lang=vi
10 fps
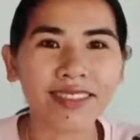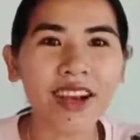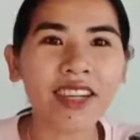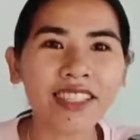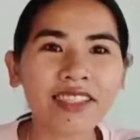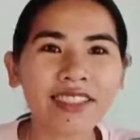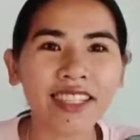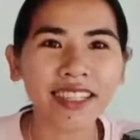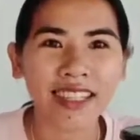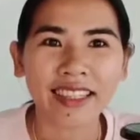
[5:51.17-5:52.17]
có cái chương
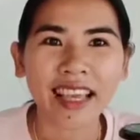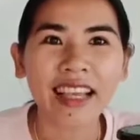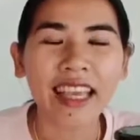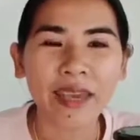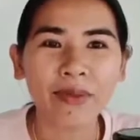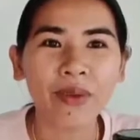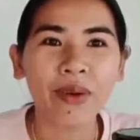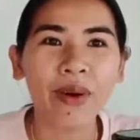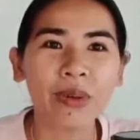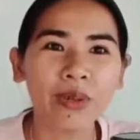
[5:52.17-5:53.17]
trình là tặng kèm
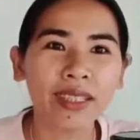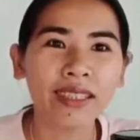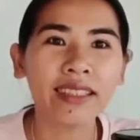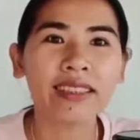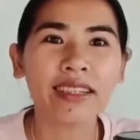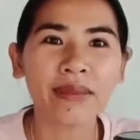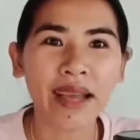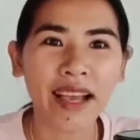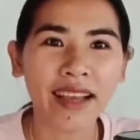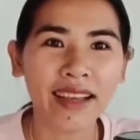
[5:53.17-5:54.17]
hũ thi tinh cho các
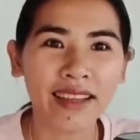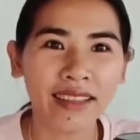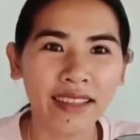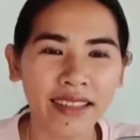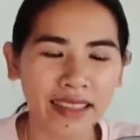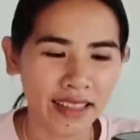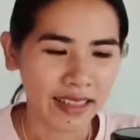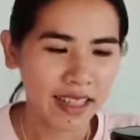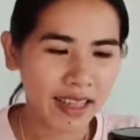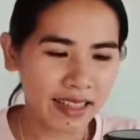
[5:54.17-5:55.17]
bạn ha
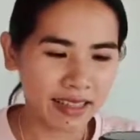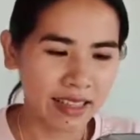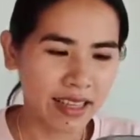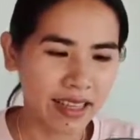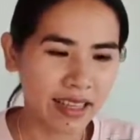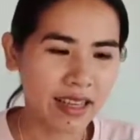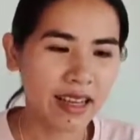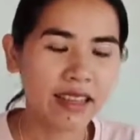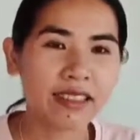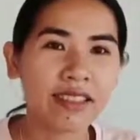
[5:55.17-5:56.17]
đó. thì
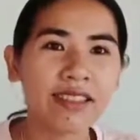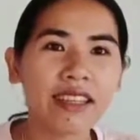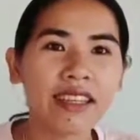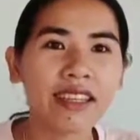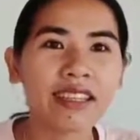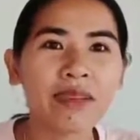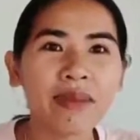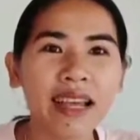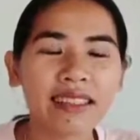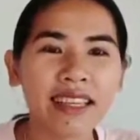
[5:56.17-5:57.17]
à, như thế này
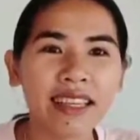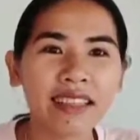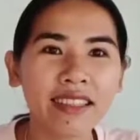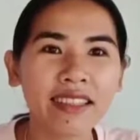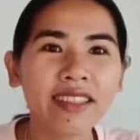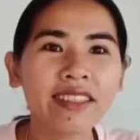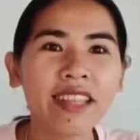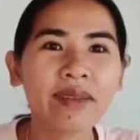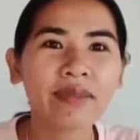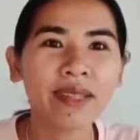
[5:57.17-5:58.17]
các bạn sẽ
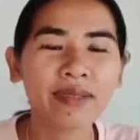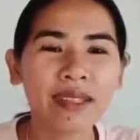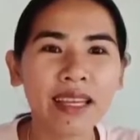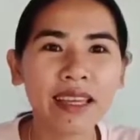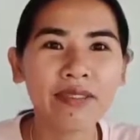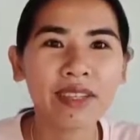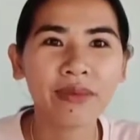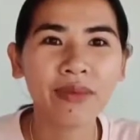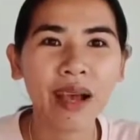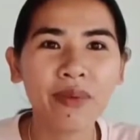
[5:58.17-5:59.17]
yên tâm trong cái
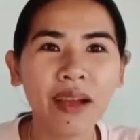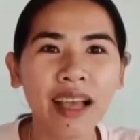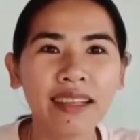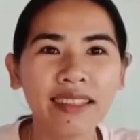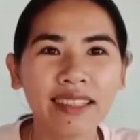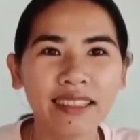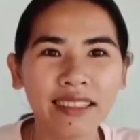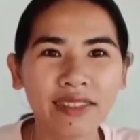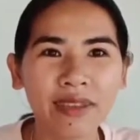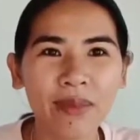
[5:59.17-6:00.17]
việc bảo quản
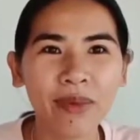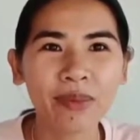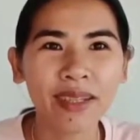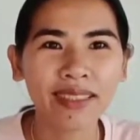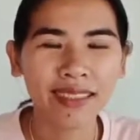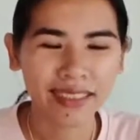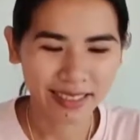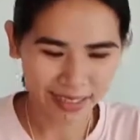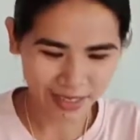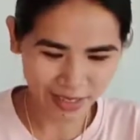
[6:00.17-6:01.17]
sản phẩm của mình
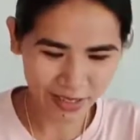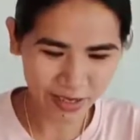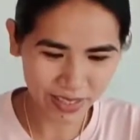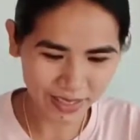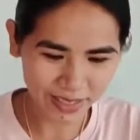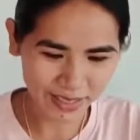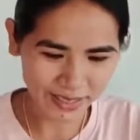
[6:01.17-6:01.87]
rồi